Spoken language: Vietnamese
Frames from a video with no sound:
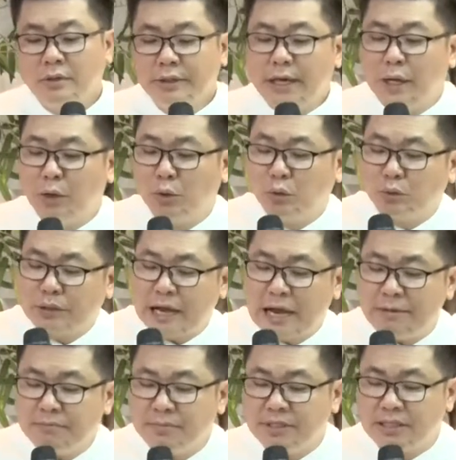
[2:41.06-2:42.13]
đều
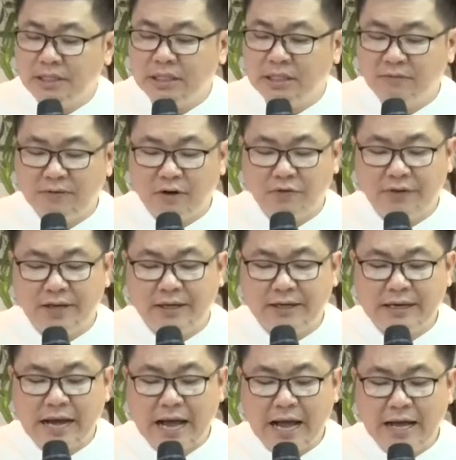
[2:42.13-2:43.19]
tham dự vào việc
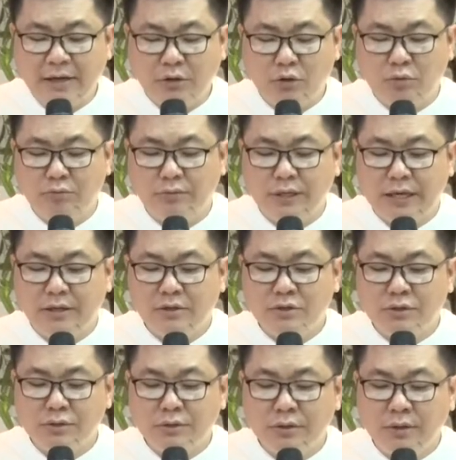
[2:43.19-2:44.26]
ca tụng Thiên
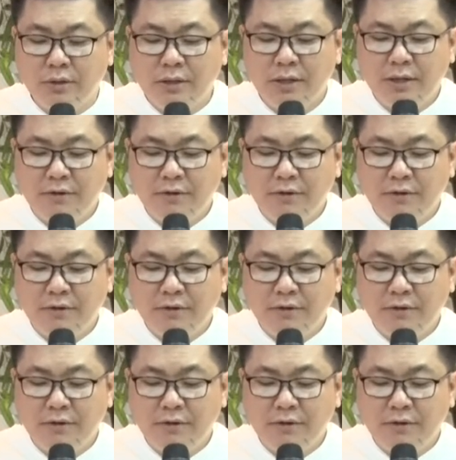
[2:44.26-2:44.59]
Chúa